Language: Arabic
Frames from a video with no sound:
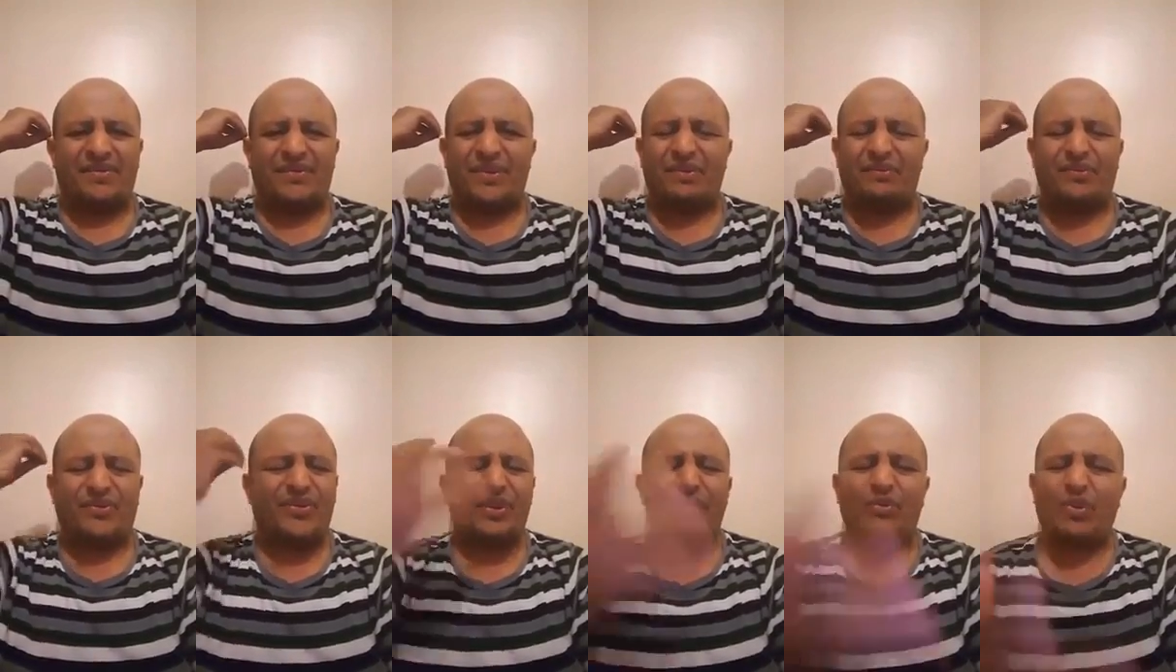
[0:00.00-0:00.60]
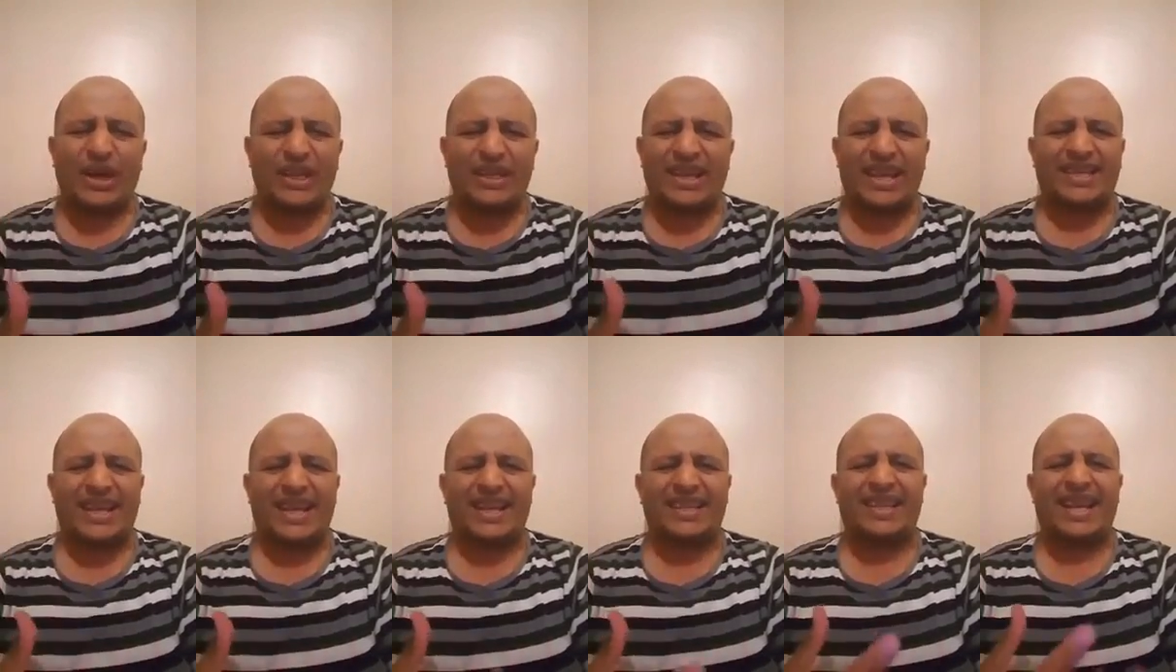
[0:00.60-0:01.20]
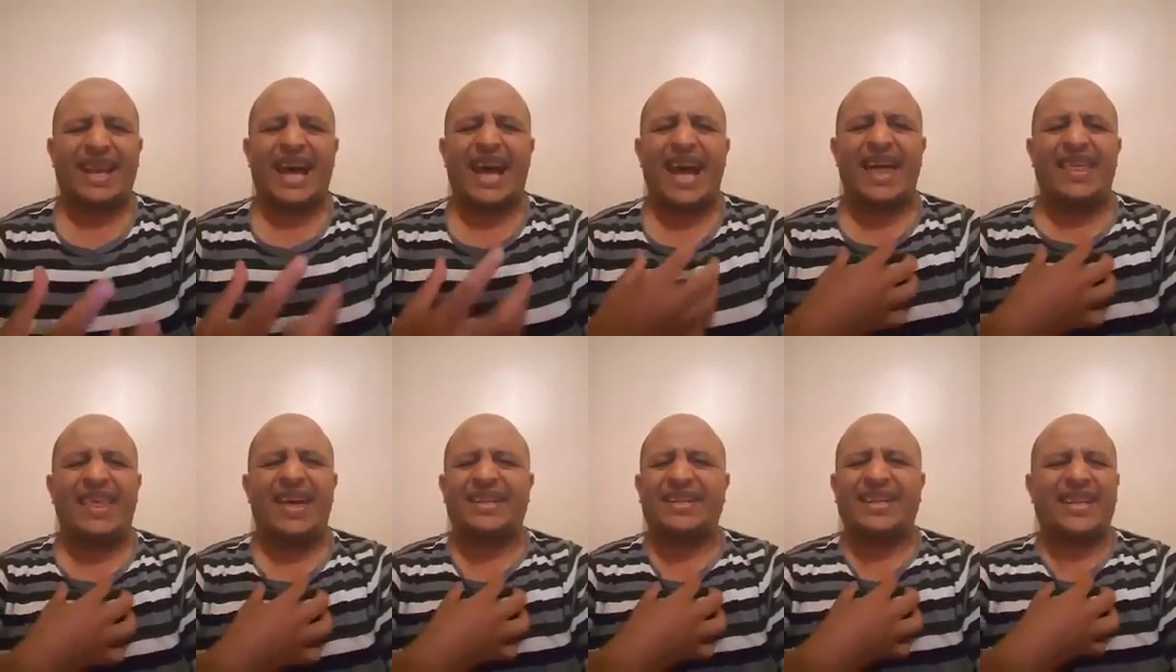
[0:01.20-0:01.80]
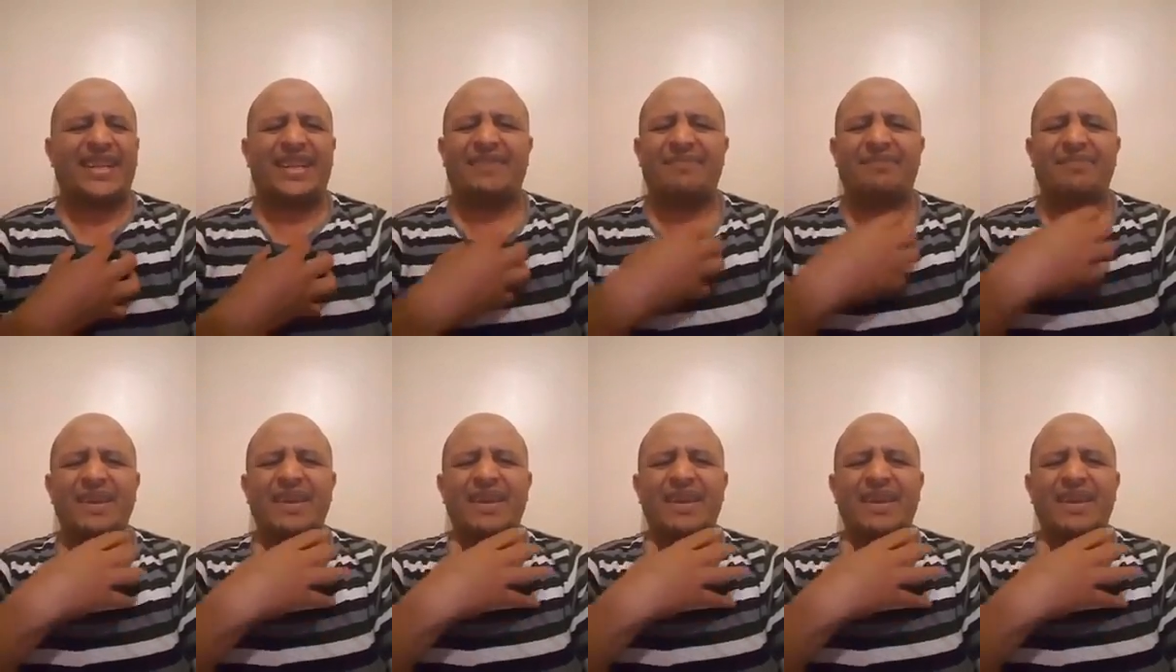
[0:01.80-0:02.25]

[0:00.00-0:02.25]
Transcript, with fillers: في مقدساتنا هذا شيء